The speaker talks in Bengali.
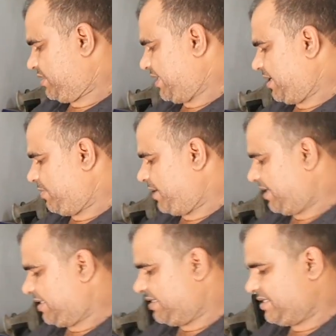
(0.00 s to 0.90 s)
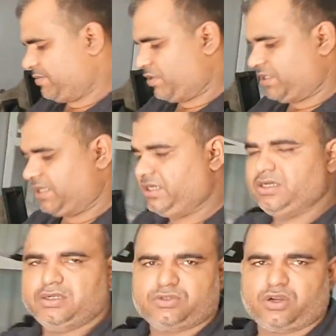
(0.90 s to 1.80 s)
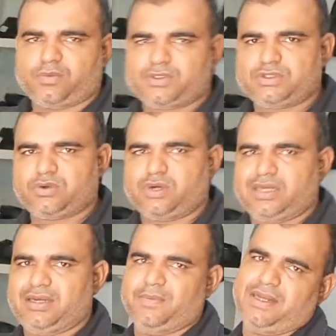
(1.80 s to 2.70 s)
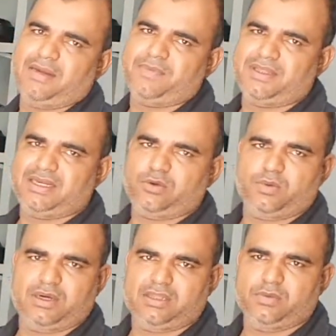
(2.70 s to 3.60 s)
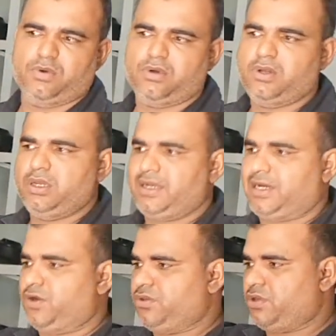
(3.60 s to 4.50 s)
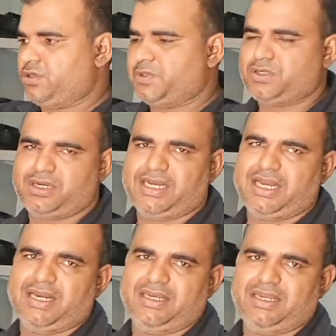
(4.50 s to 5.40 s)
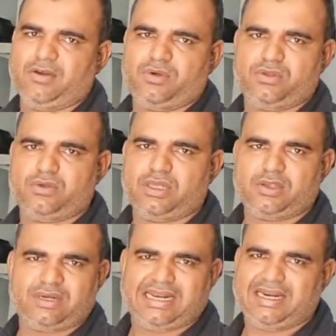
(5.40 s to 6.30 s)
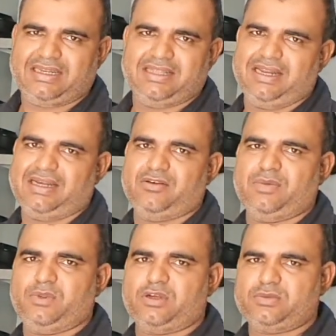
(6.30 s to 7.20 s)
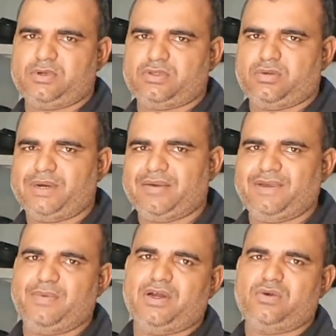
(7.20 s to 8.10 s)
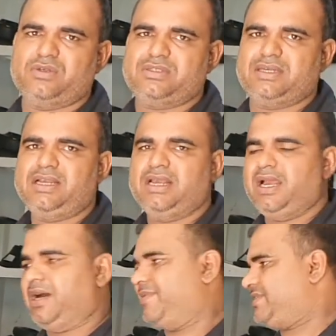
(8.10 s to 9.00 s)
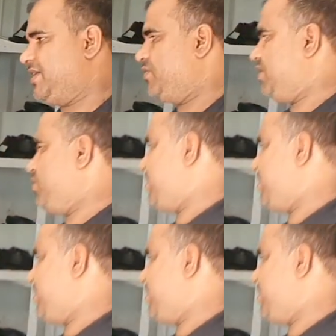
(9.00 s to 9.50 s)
সারা বাংলাদেশের মধ্যে সর্বোচ্চ কোয়ালিটি মাল আপনাদেরকে উপহার দিব কারণ দশ বছরের গ্যারান্টি কেউ কিন্তু এত গ্যারান্টি দেয় না কিন্তু আমি দশ বছর মাল ব্যবহার করছি আমার সাউন্ডের